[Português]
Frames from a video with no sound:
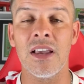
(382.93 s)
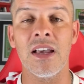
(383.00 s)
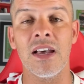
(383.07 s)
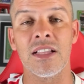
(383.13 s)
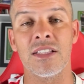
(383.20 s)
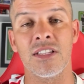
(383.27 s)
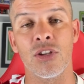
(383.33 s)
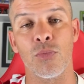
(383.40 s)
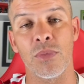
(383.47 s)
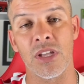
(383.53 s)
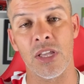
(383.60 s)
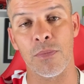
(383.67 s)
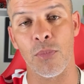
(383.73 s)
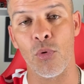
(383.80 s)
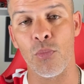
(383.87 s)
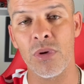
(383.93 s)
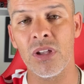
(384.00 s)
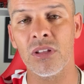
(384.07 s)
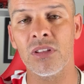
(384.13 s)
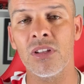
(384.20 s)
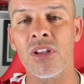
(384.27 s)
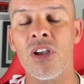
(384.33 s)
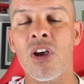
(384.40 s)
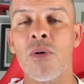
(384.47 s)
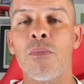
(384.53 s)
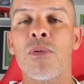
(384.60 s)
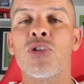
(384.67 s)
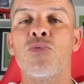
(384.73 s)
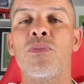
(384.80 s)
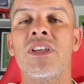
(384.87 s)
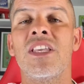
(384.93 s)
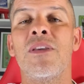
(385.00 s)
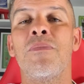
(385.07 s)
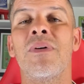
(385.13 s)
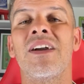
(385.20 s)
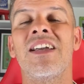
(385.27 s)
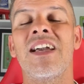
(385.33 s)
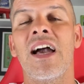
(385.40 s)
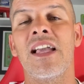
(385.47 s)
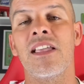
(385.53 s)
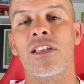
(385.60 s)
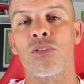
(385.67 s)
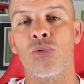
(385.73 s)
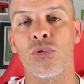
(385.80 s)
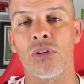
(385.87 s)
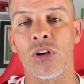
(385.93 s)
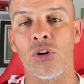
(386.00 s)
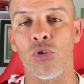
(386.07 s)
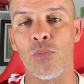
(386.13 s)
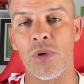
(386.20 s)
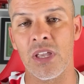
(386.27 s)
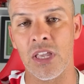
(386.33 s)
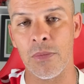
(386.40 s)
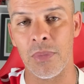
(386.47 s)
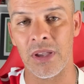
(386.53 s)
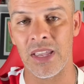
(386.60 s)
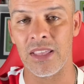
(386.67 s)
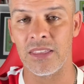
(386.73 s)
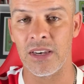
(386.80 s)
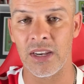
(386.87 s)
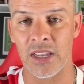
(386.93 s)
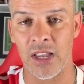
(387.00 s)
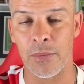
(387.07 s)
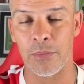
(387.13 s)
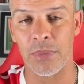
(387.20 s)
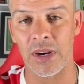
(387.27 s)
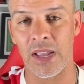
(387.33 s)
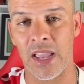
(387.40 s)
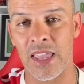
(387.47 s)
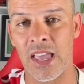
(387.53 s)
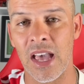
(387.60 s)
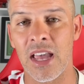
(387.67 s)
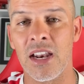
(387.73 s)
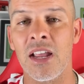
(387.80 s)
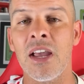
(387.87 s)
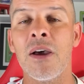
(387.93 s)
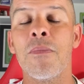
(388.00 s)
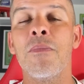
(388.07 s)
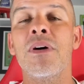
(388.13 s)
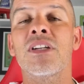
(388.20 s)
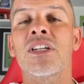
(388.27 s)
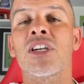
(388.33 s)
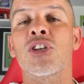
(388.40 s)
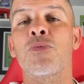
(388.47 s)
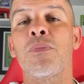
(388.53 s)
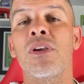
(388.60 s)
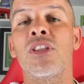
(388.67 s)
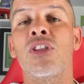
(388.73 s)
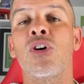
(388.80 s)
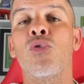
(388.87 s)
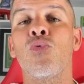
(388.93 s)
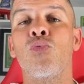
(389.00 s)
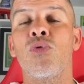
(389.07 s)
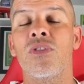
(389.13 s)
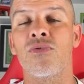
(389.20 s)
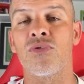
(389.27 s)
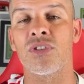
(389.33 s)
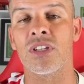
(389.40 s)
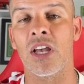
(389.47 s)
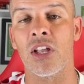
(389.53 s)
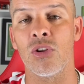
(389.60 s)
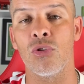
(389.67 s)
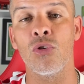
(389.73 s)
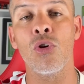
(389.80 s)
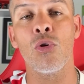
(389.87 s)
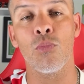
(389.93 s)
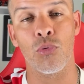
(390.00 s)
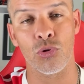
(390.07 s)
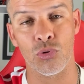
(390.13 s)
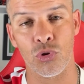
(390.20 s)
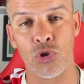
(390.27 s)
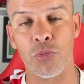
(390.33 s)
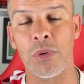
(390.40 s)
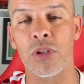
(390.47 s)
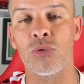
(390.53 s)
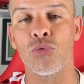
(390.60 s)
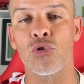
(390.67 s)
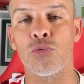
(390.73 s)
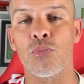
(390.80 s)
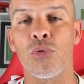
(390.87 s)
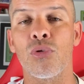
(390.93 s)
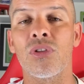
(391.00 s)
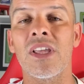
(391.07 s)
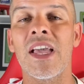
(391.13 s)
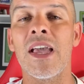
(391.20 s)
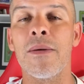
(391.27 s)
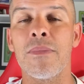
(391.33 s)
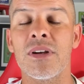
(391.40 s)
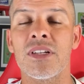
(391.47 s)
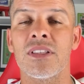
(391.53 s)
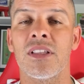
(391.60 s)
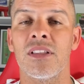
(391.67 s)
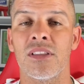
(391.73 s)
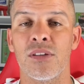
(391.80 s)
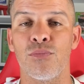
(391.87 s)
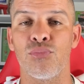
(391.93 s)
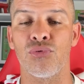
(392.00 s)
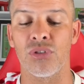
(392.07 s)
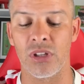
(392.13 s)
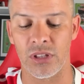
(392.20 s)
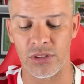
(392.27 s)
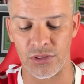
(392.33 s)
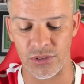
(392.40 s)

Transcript: A de ser uma equipa humilde, mas uma equipa ganhadora. Uma equipa que entra em campo para ganhar, mas que respeita o adversário. Pois o respeito no desporto é bastante importante.